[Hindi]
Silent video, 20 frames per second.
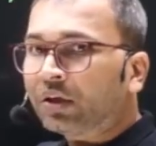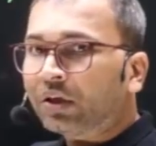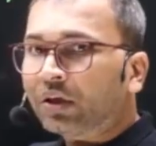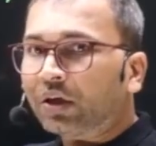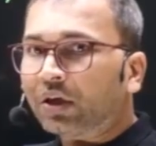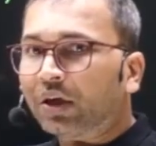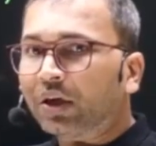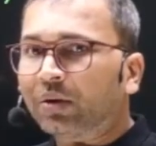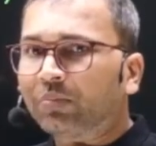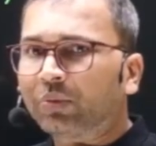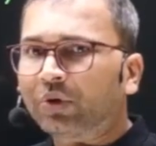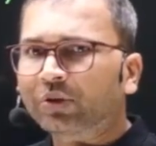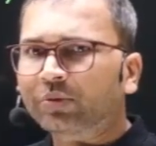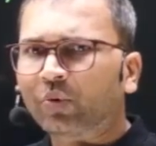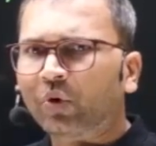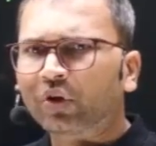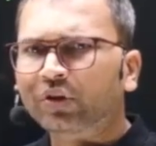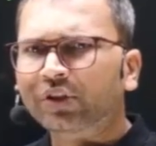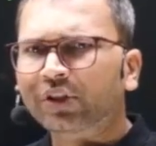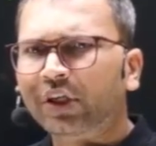आ, बस
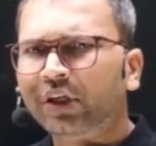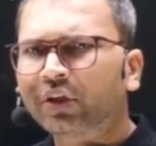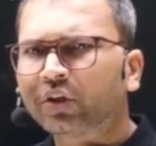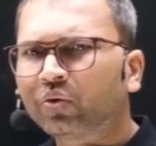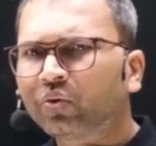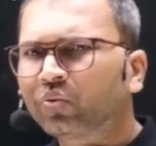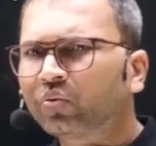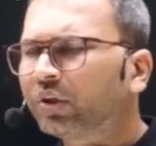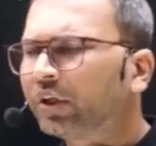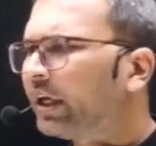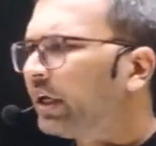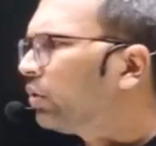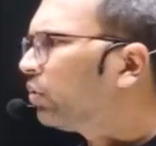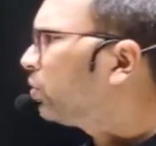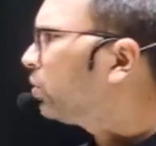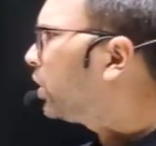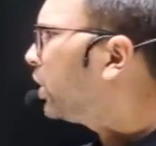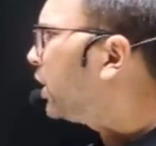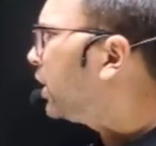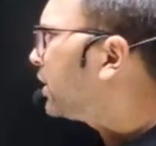बहुत सारे न्यूक्लियाई
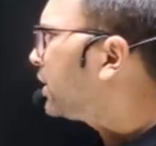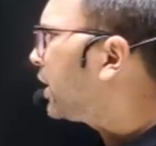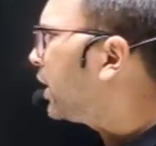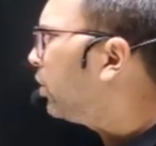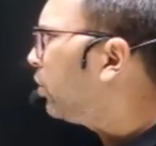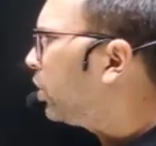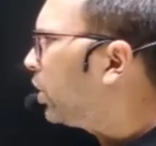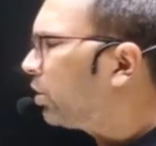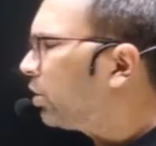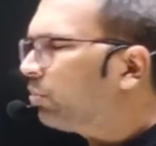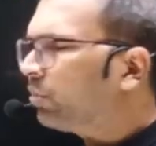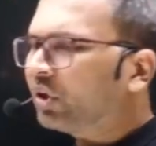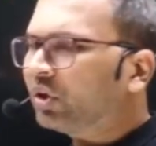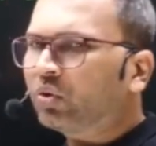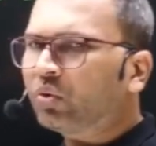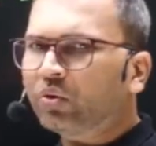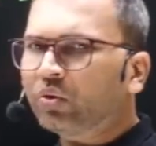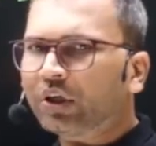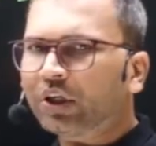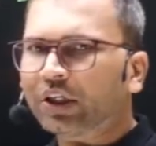होते हैं सेलुलर में
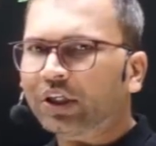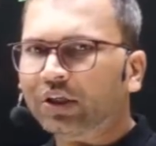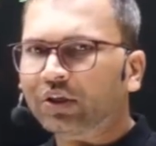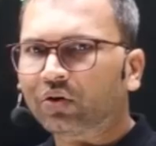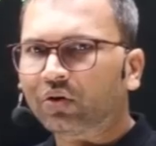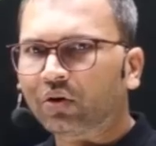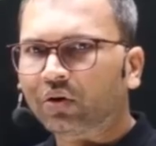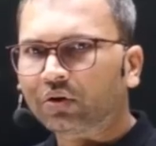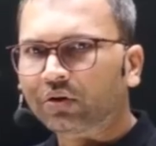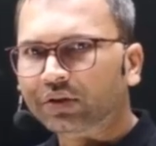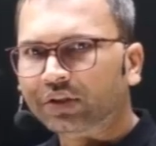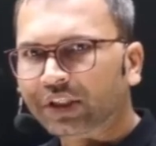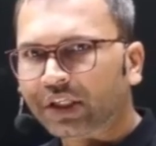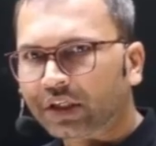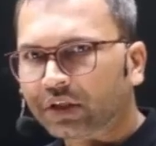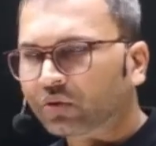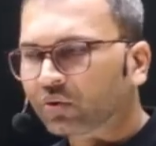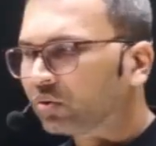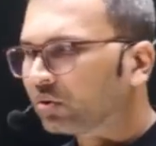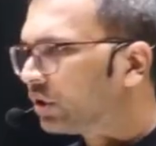न्यूक्लियर और
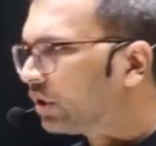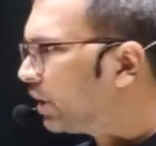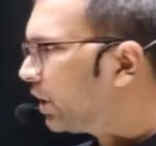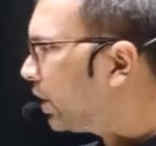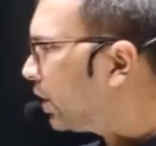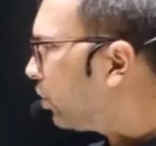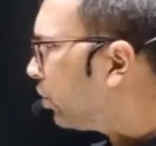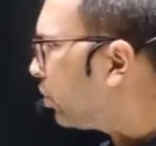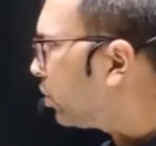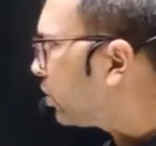सेल्स होती है और